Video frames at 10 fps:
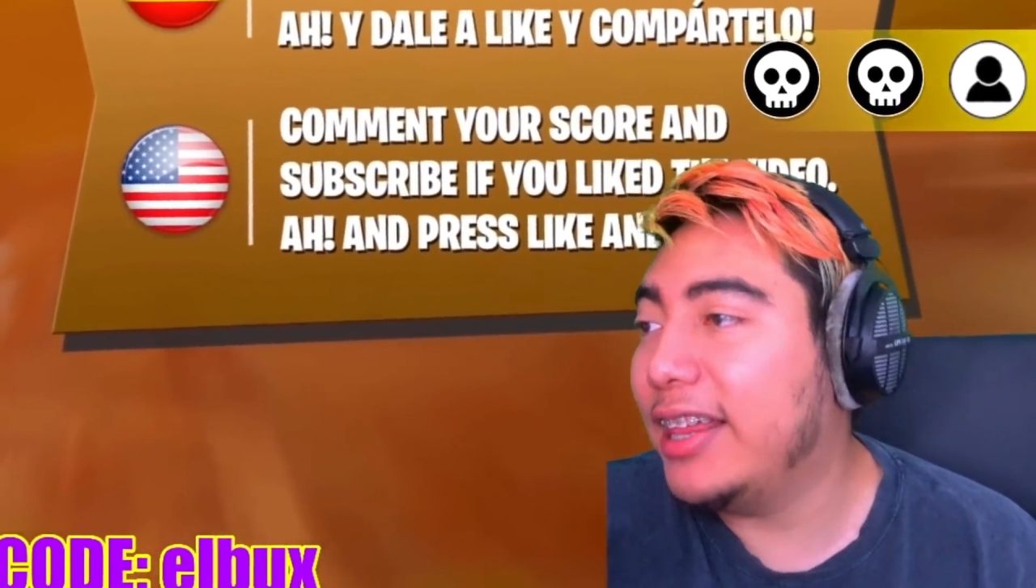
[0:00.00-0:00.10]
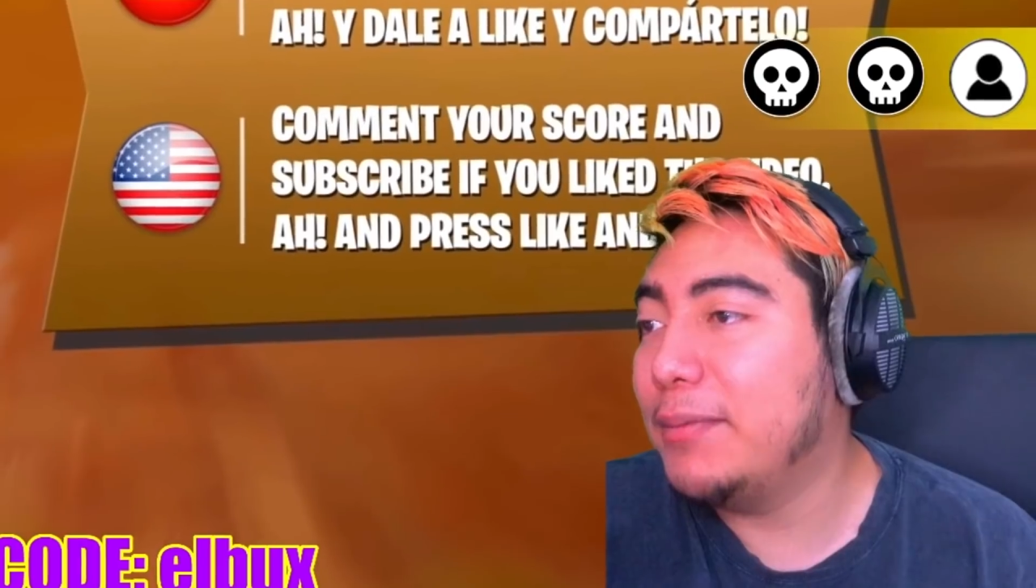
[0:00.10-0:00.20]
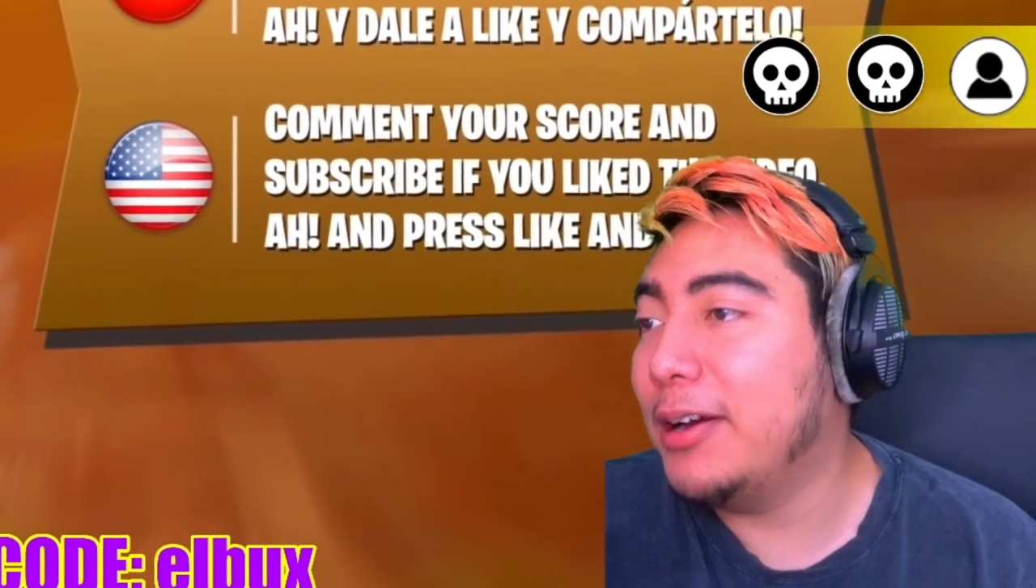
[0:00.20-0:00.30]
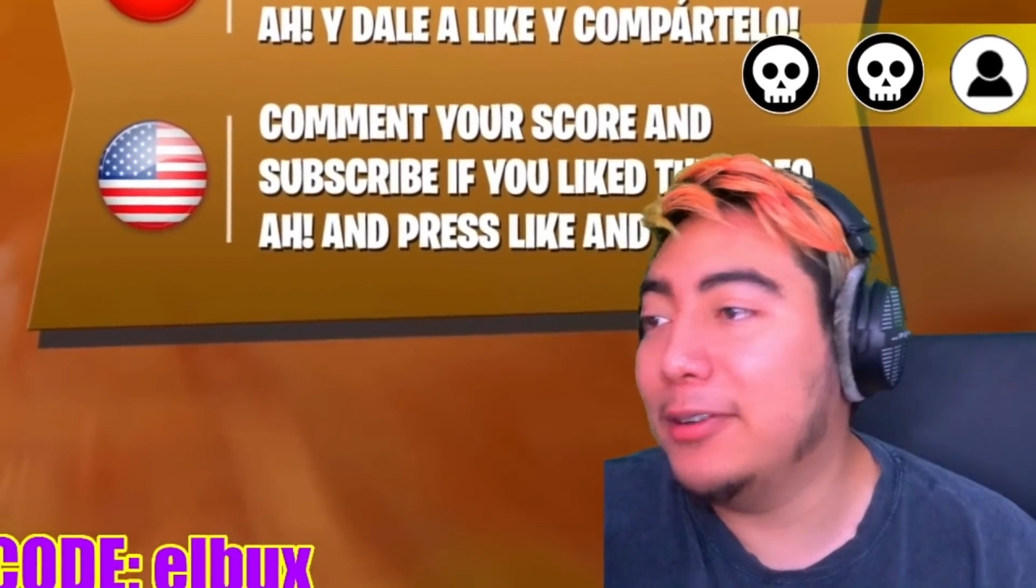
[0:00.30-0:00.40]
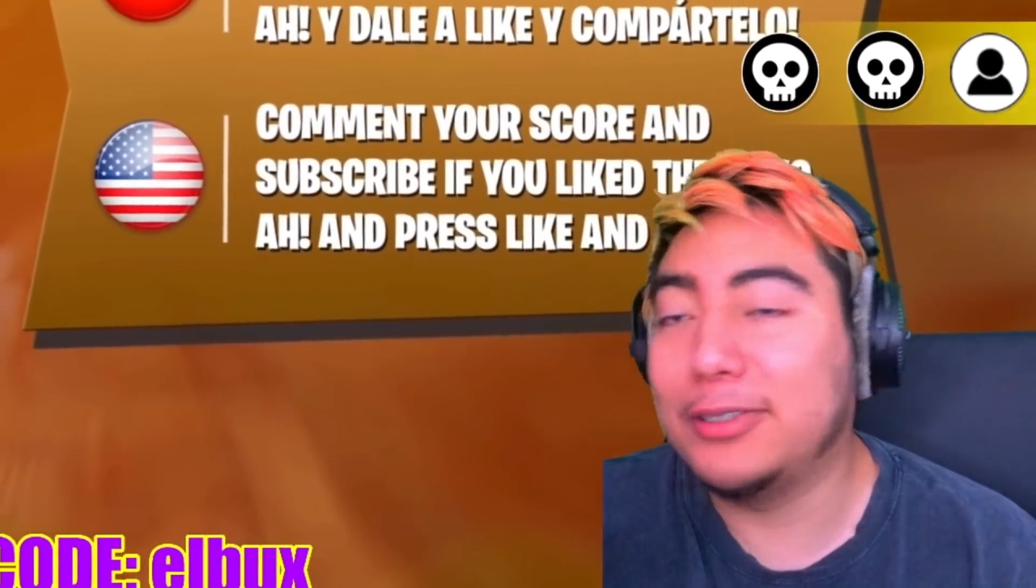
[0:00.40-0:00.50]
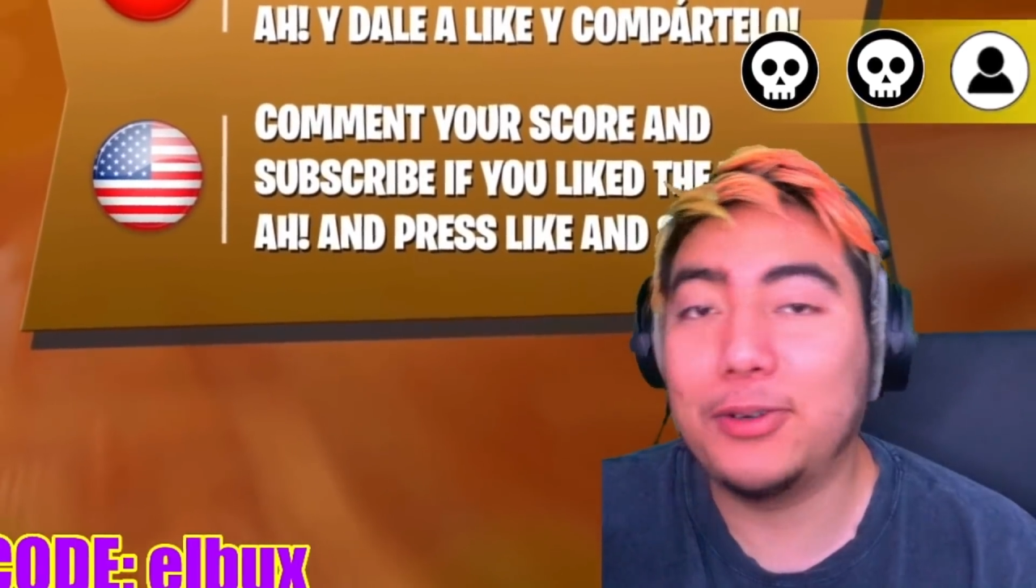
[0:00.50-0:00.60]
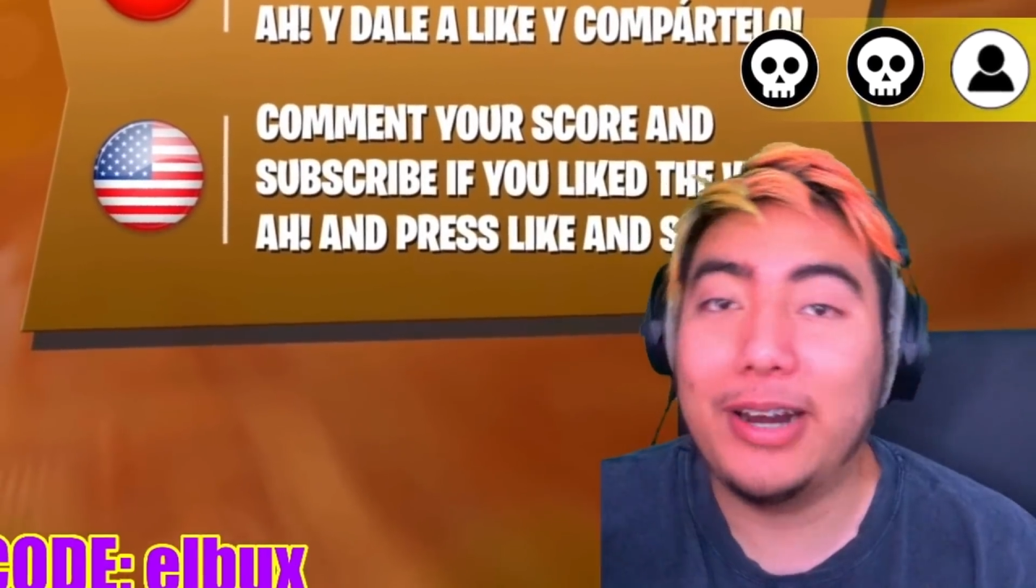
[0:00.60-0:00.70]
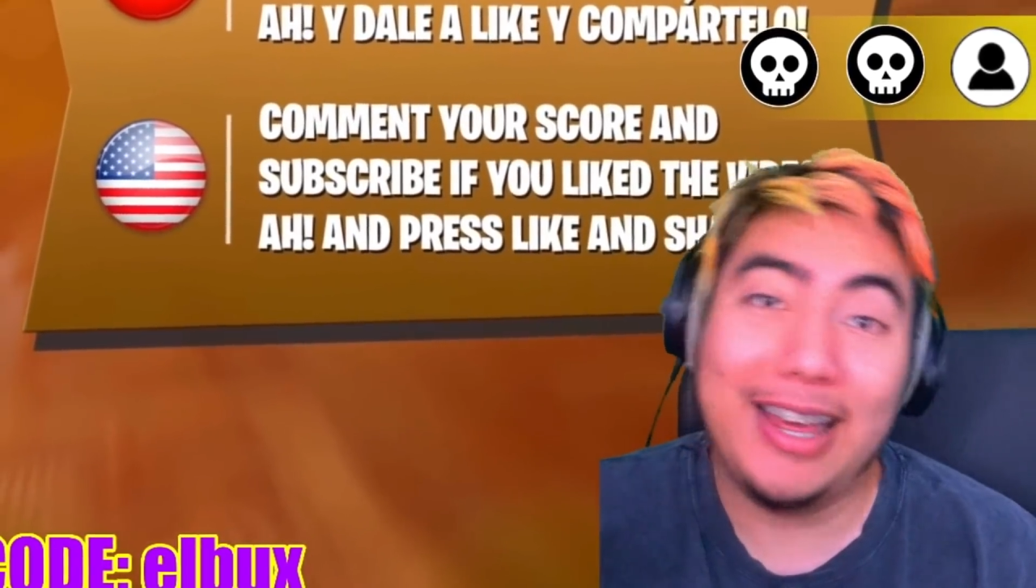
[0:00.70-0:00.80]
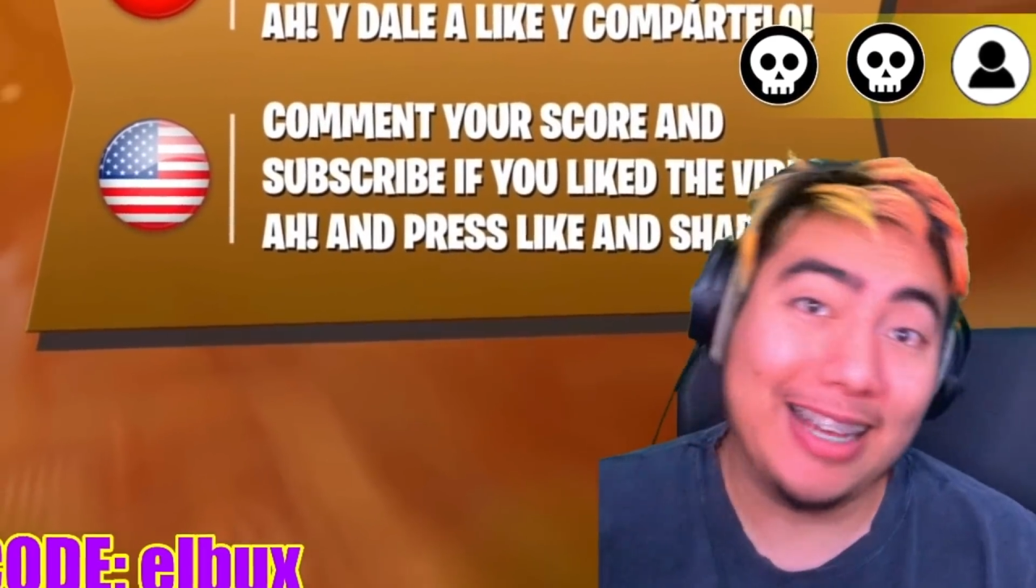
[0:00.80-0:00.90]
hermano. Estuve a nada.